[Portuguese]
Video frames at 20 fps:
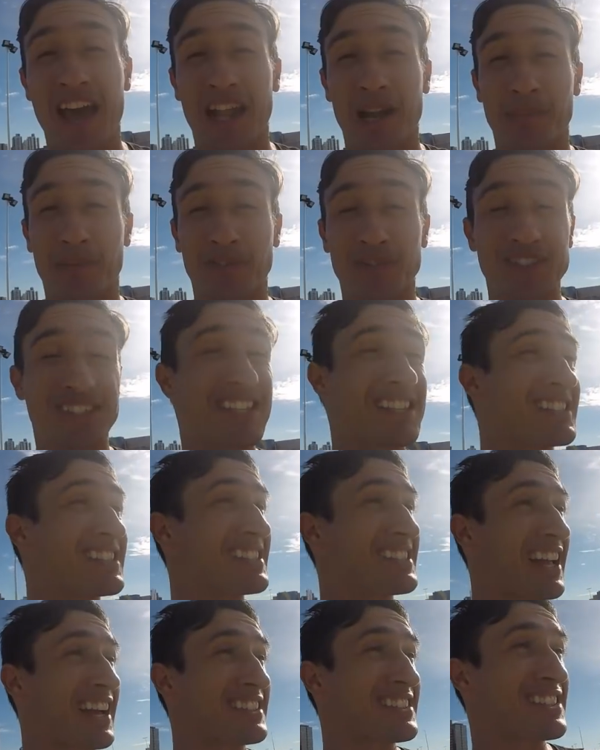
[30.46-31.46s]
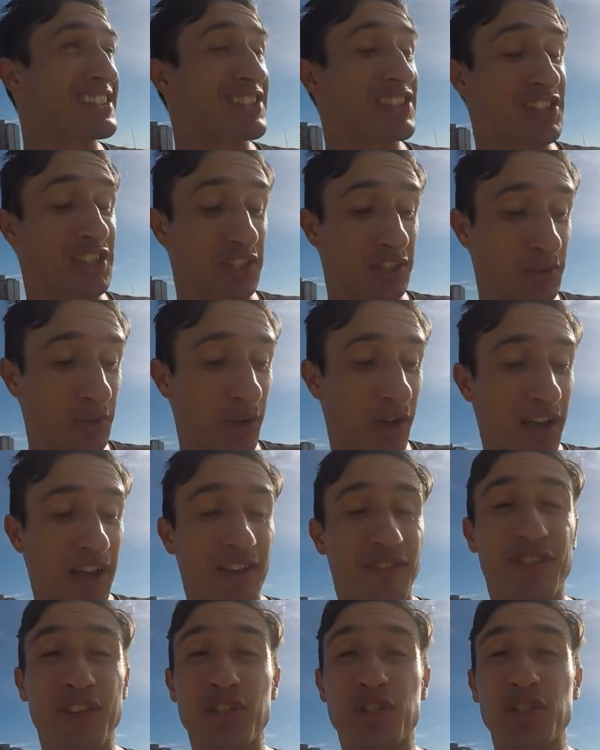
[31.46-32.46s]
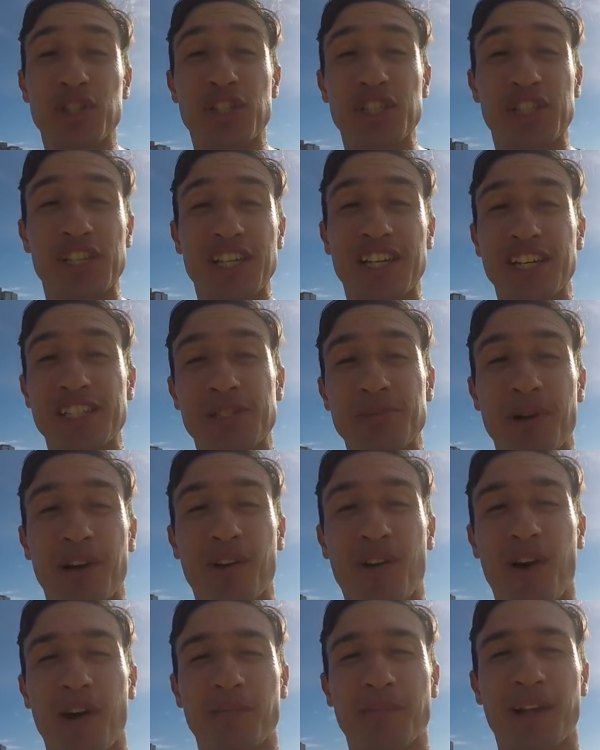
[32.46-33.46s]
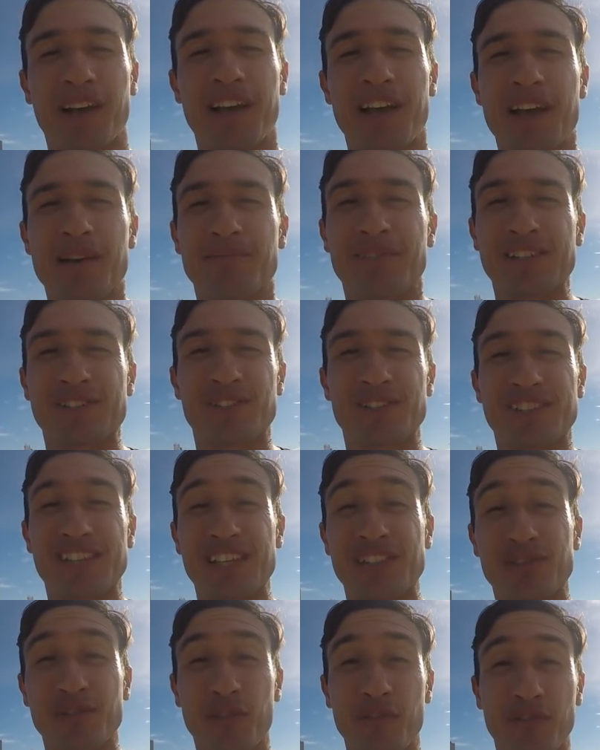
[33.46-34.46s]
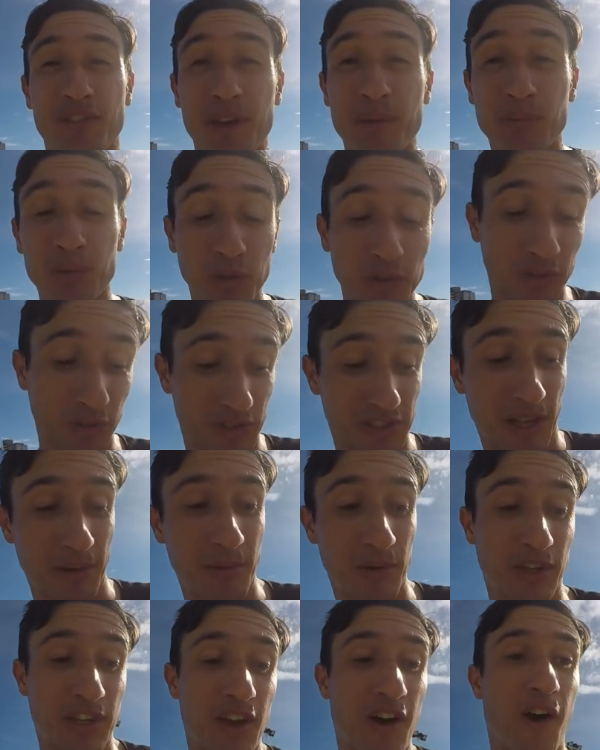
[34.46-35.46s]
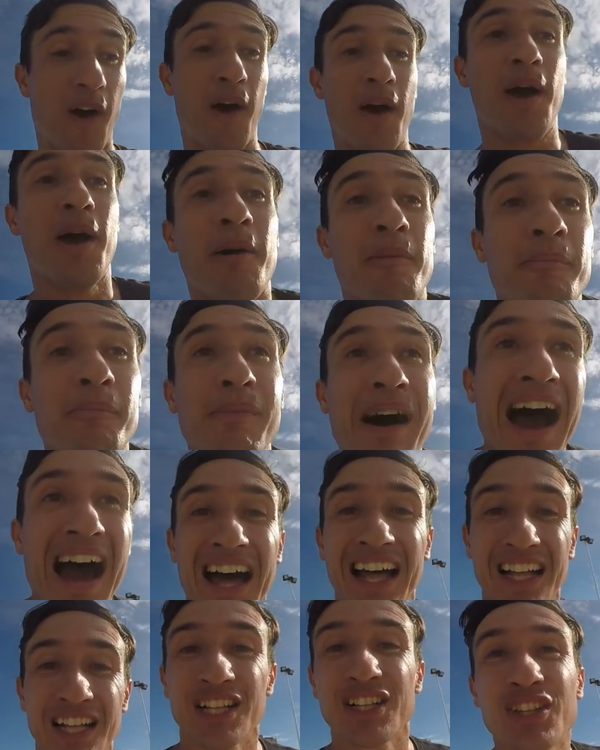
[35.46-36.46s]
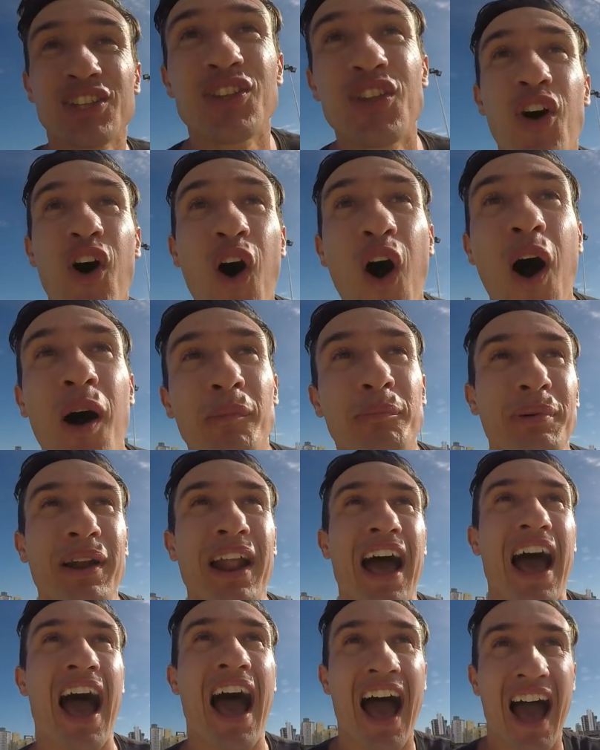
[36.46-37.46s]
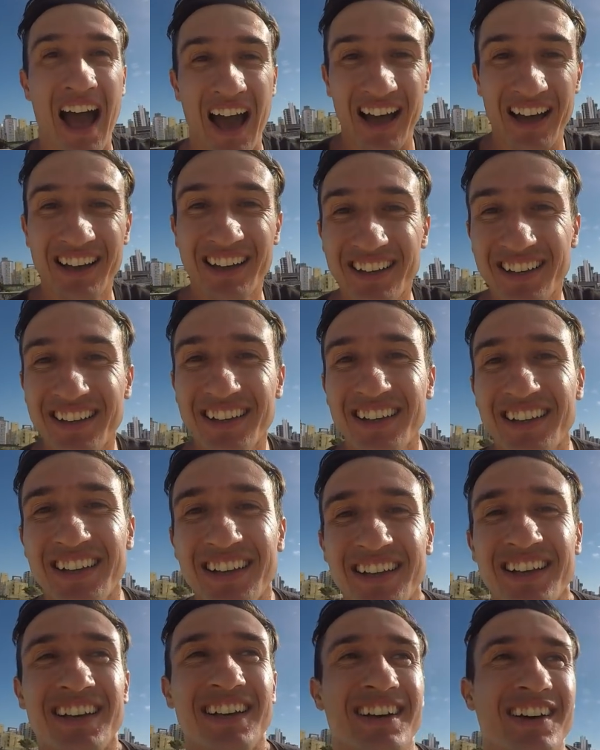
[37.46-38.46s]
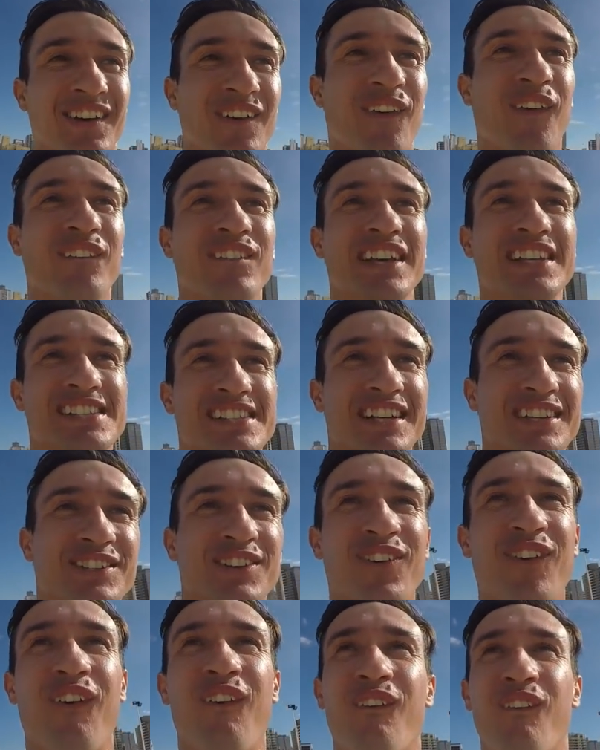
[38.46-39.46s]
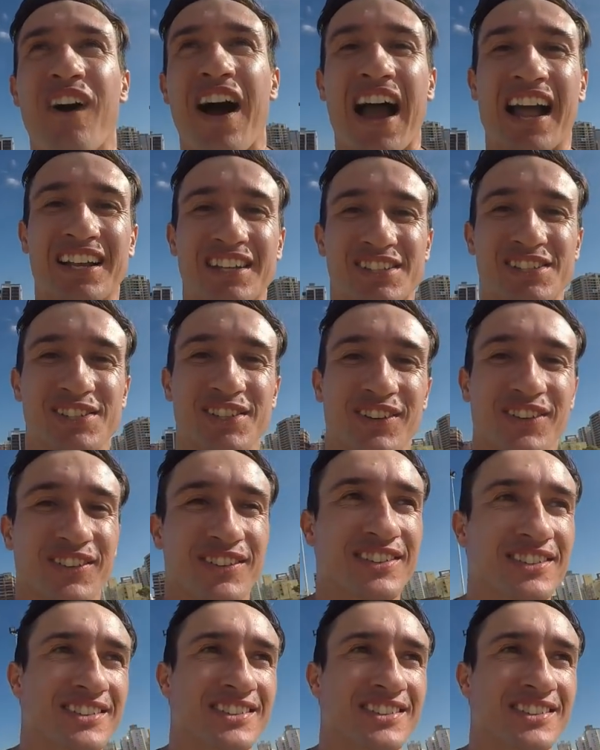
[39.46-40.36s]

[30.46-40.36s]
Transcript: era para vocês estar assistindo vídeo de dica de manobra, mas vocês vão ver muito, sabe o que ó? Manobra! Começando com o Alisson.